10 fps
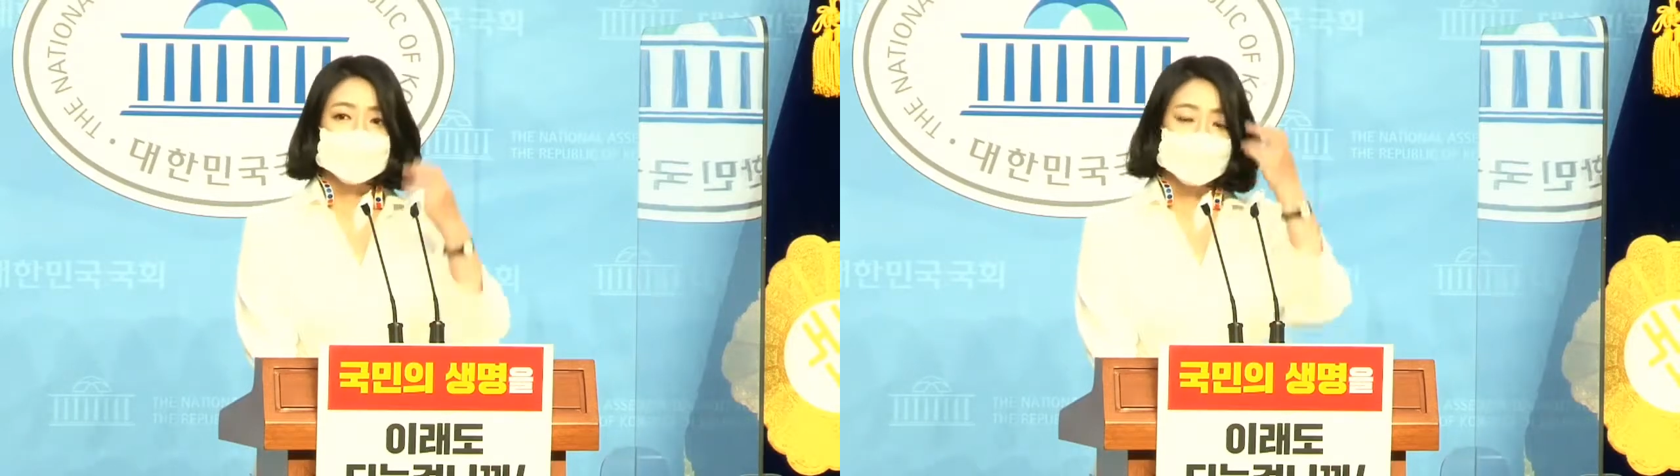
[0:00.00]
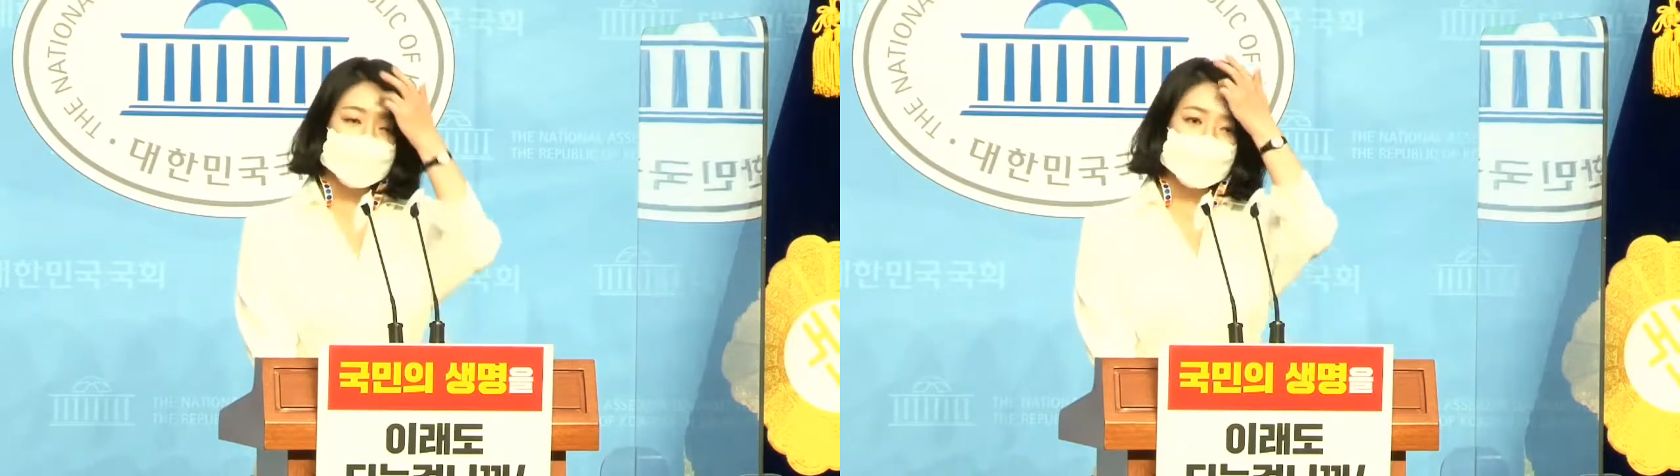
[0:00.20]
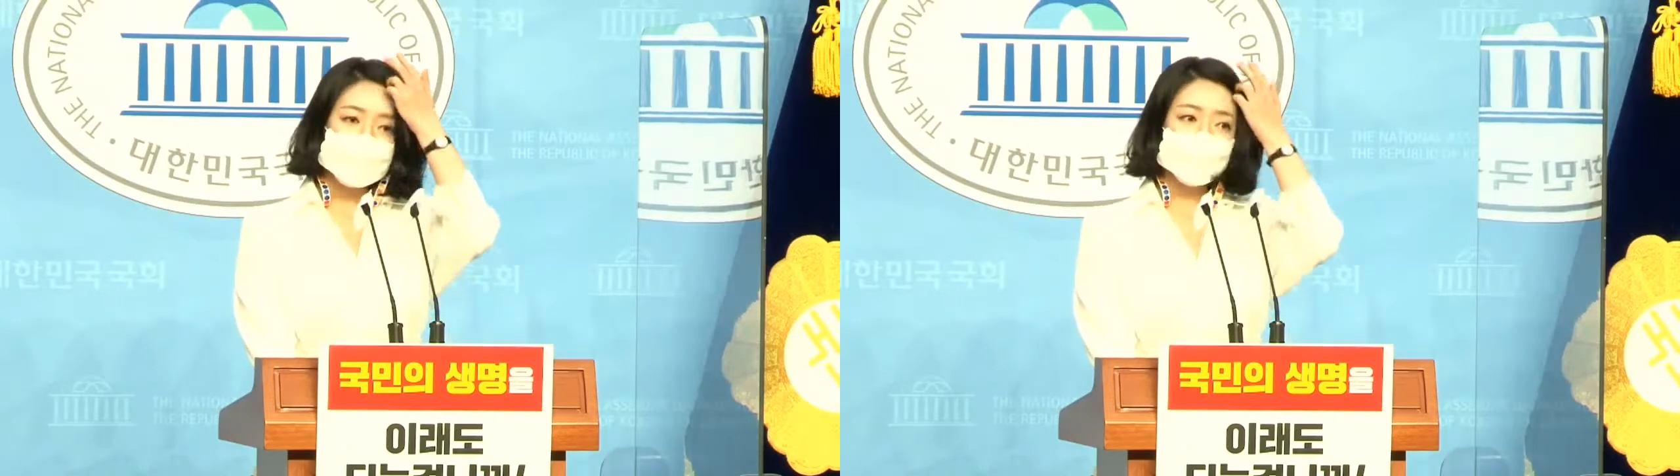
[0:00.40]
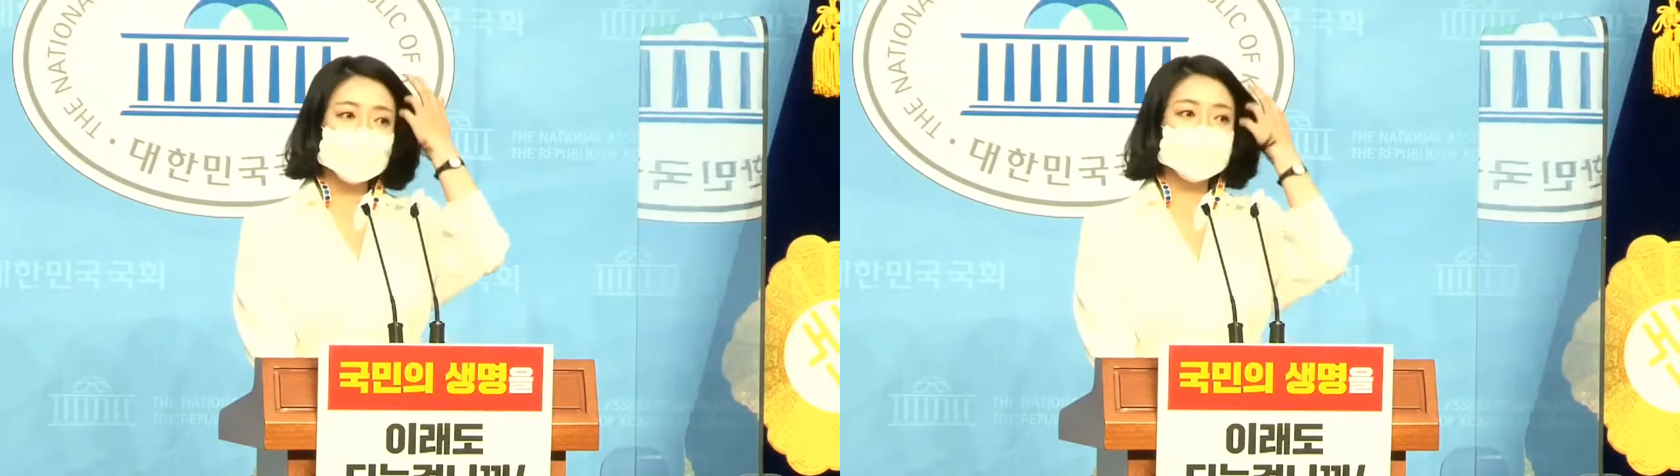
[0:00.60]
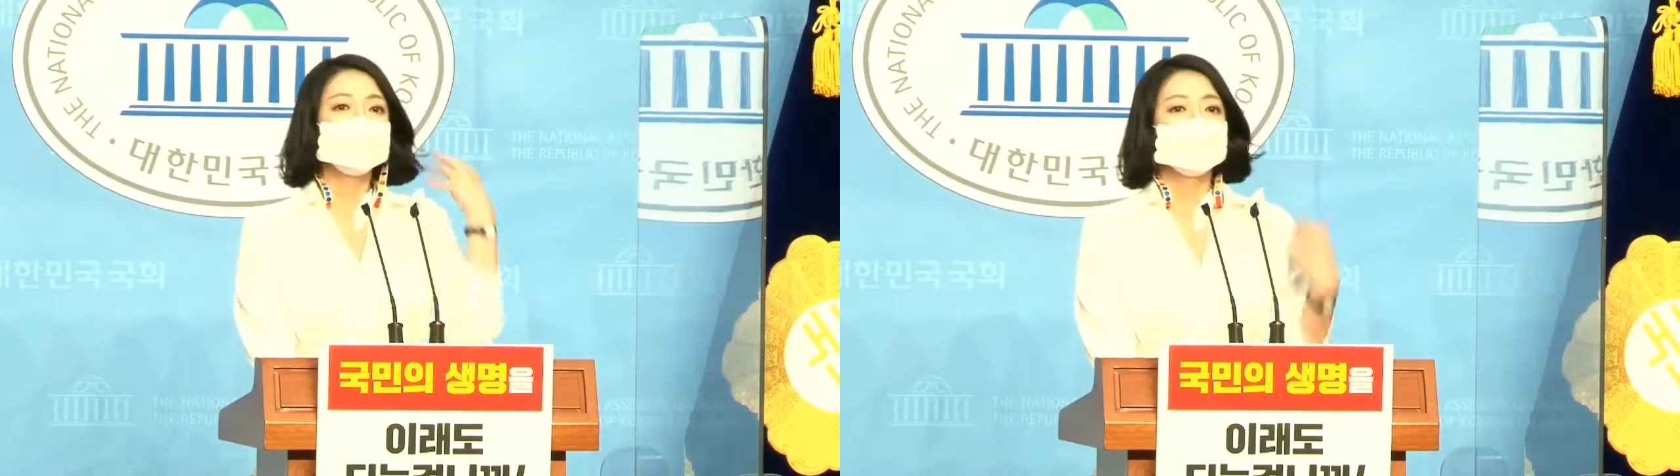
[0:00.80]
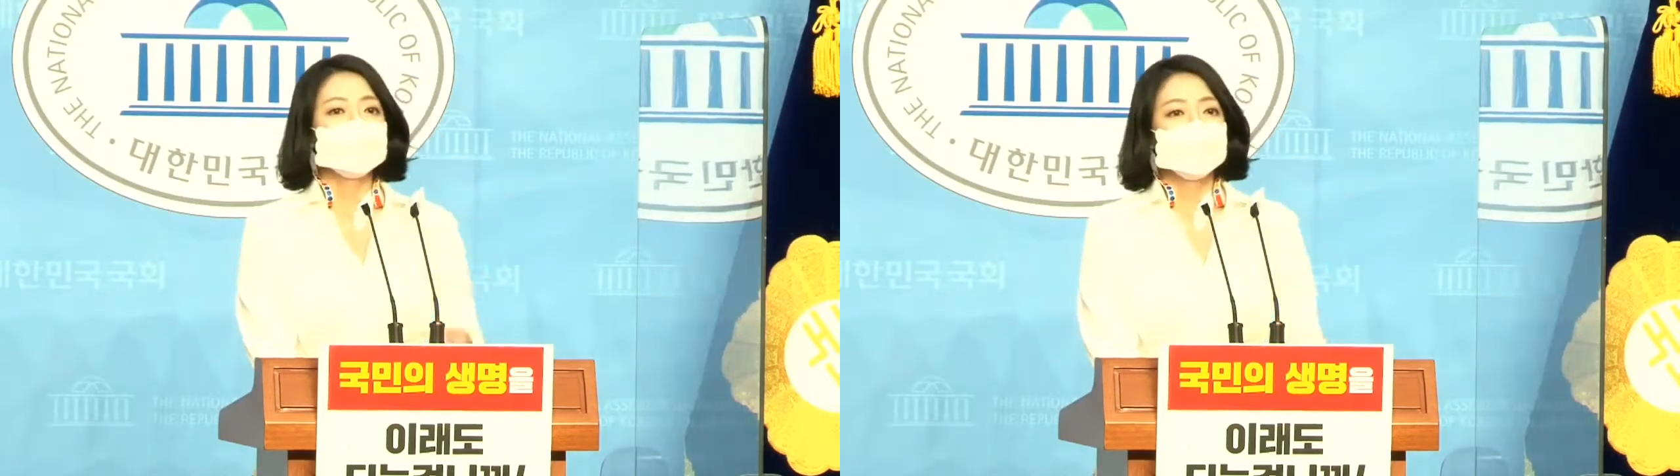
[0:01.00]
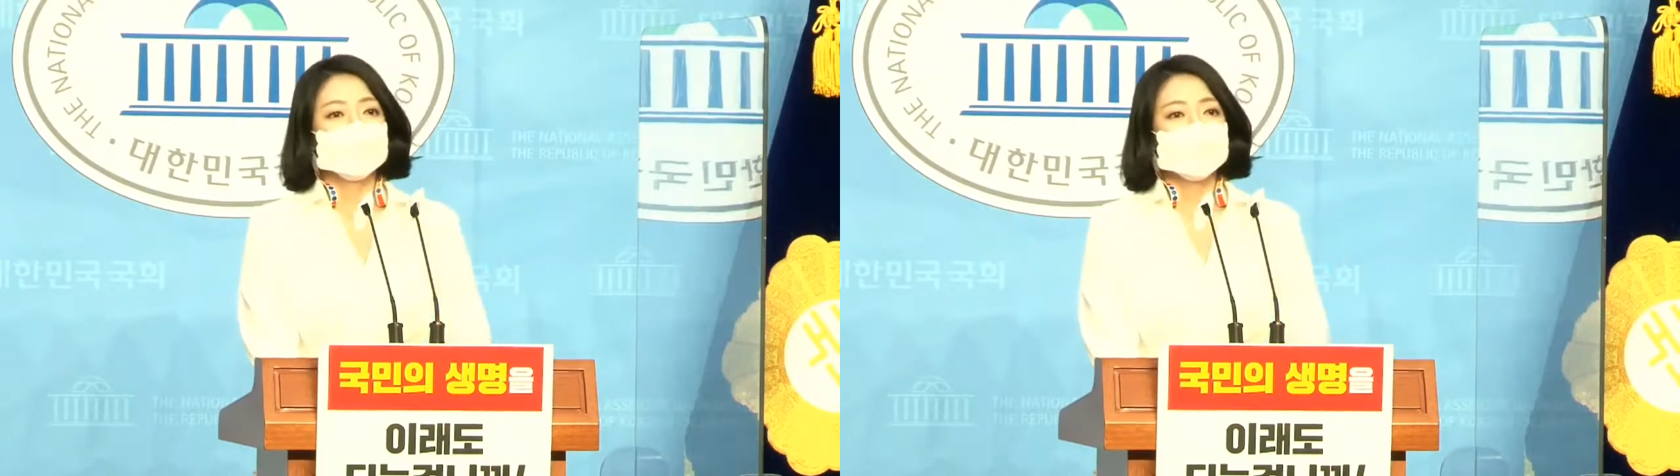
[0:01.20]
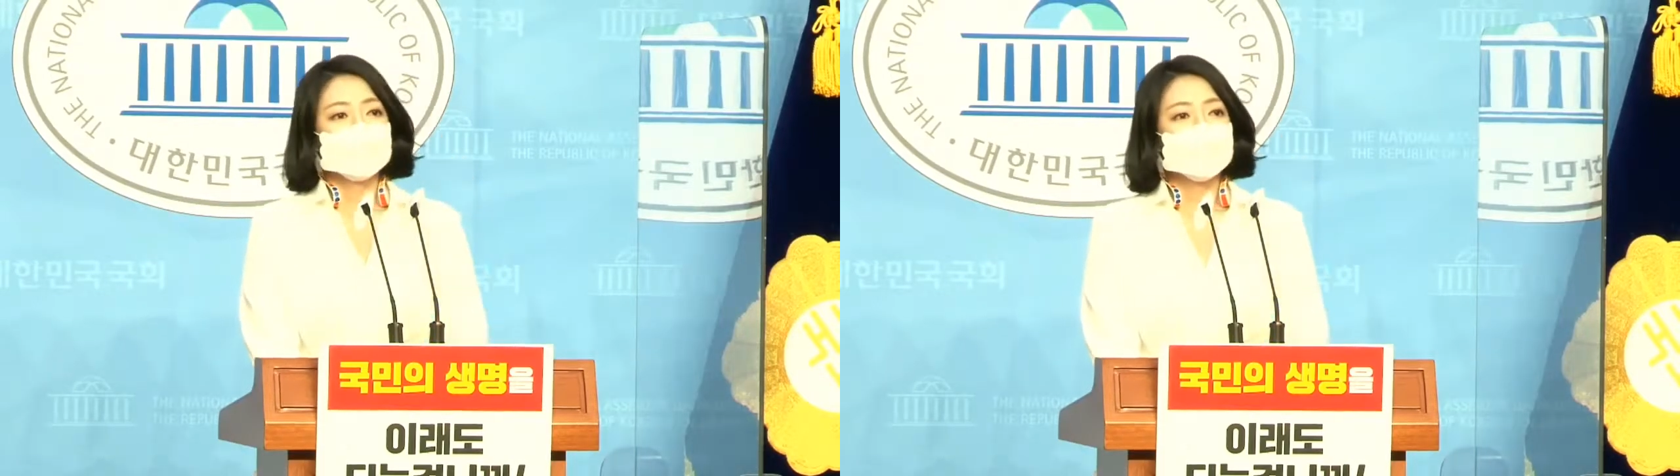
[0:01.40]
여러분
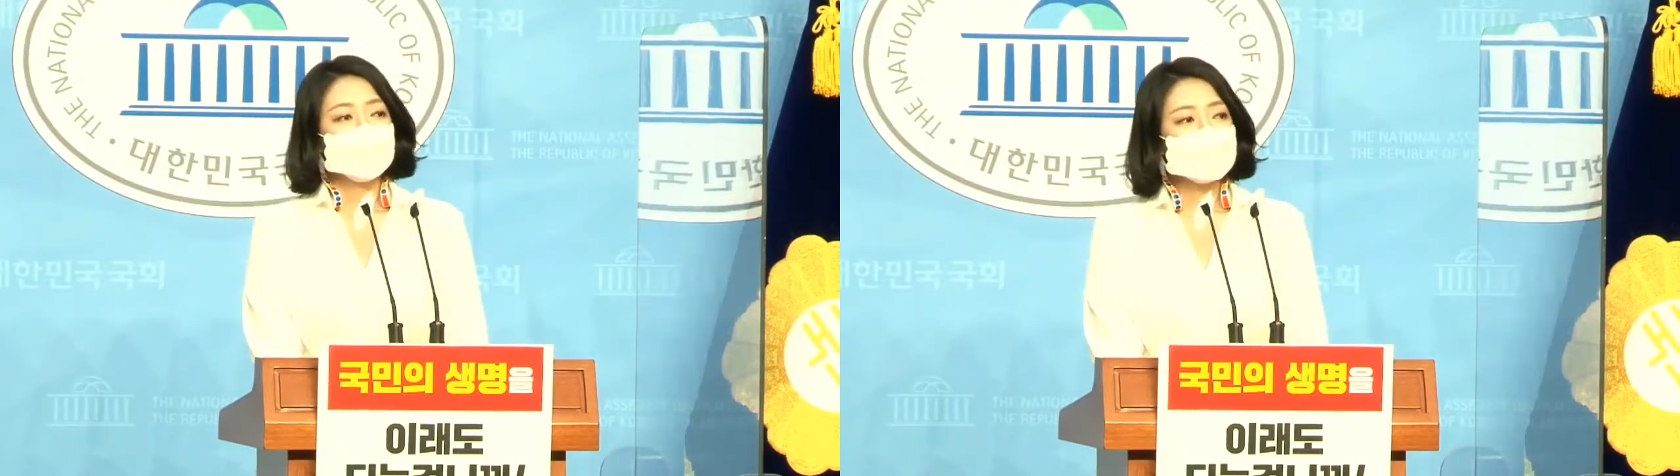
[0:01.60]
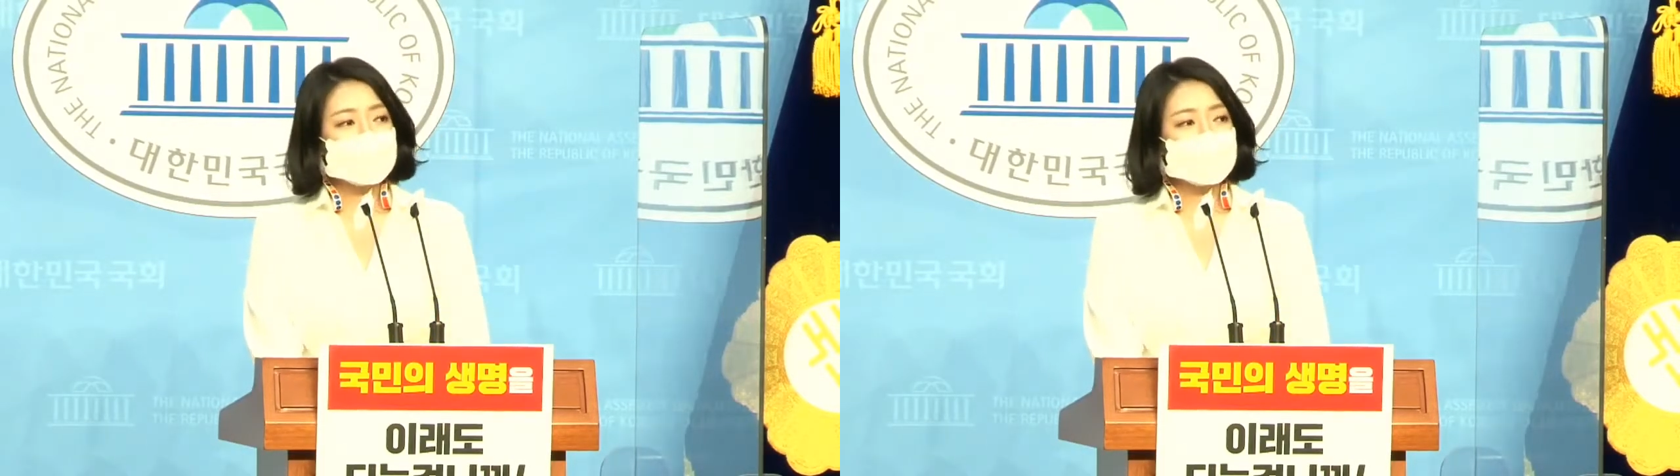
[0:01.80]
모두